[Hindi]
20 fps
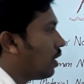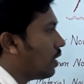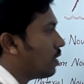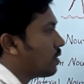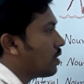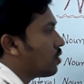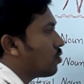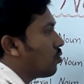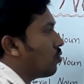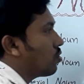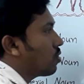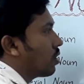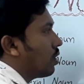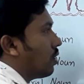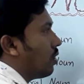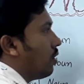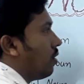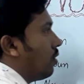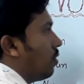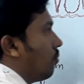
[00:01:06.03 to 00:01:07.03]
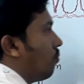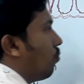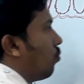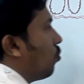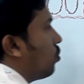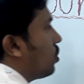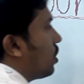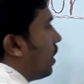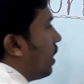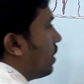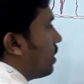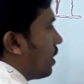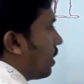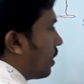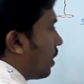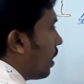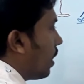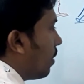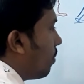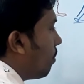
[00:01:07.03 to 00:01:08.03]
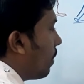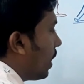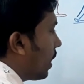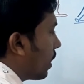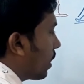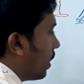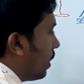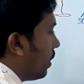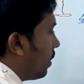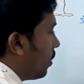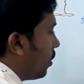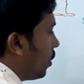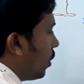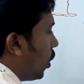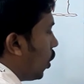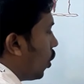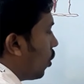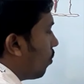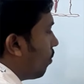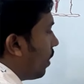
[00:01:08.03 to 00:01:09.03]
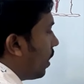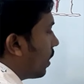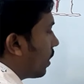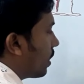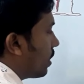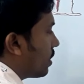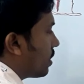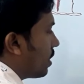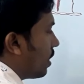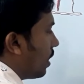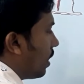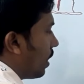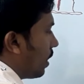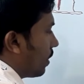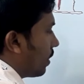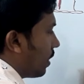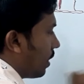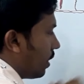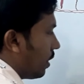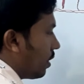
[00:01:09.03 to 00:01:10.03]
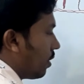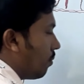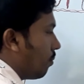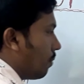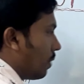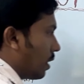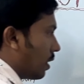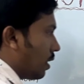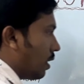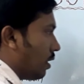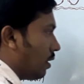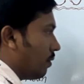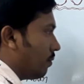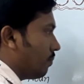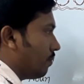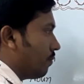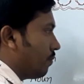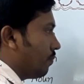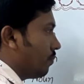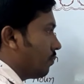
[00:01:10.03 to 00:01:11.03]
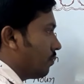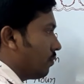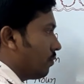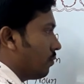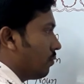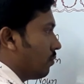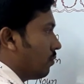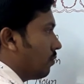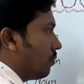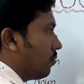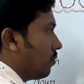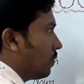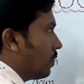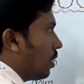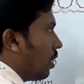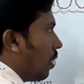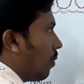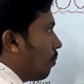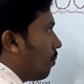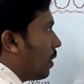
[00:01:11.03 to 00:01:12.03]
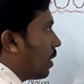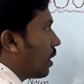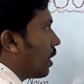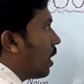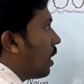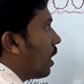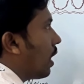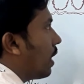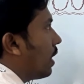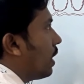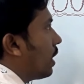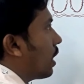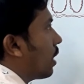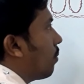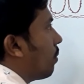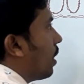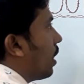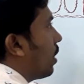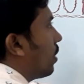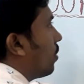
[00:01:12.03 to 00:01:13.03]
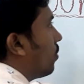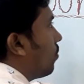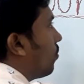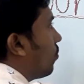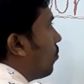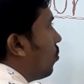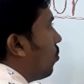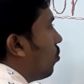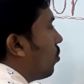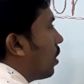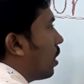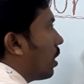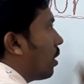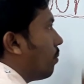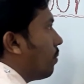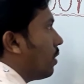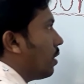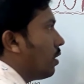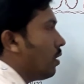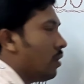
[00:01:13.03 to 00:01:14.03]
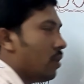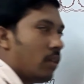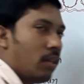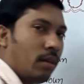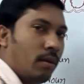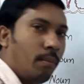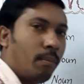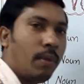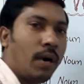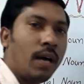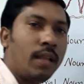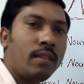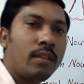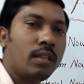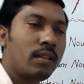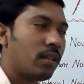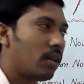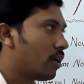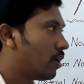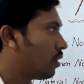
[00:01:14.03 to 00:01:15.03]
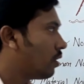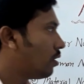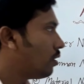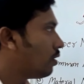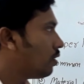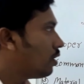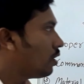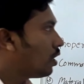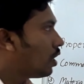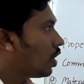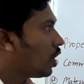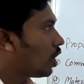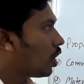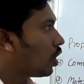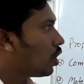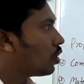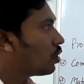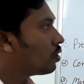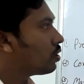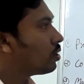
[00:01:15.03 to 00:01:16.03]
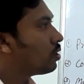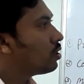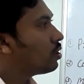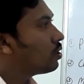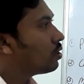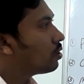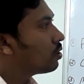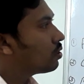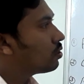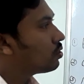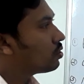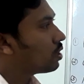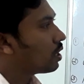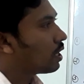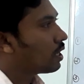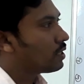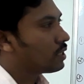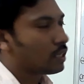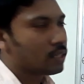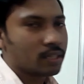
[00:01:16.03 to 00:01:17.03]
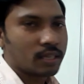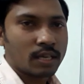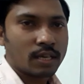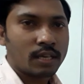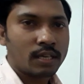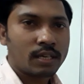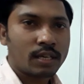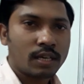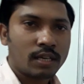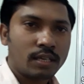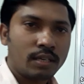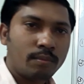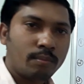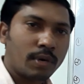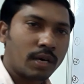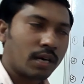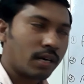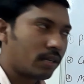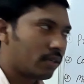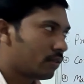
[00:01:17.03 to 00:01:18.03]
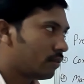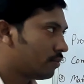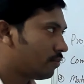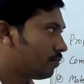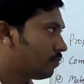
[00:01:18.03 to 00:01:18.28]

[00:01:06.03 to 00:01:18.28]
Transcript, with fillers: ऐसा सोचकर वो चला जाता है मार्केट और मार्केट से ले आता है एक बकरा बकरा लाने के बाद वो घर में बांध देता है और चला जाता है कहीं बाहर